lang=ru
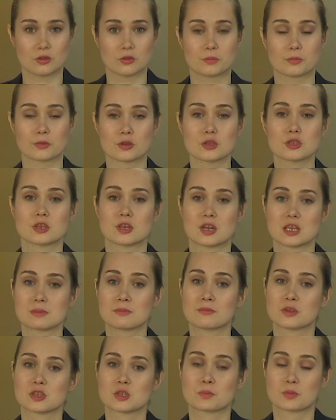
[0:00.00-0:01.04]
В прошлый раз
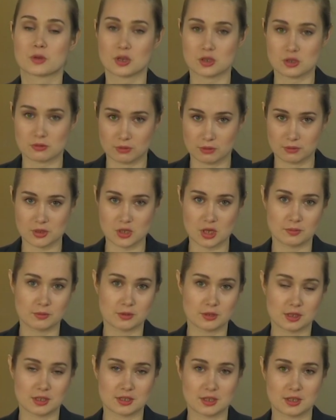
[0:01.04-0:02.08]
мы вас спрашивали, уважаемые
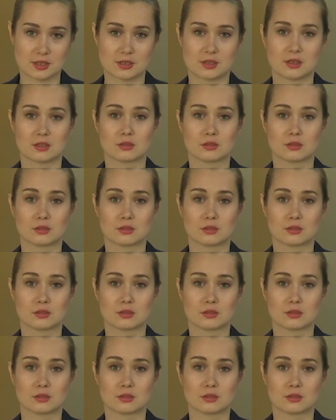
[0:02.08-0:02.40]
телезрители,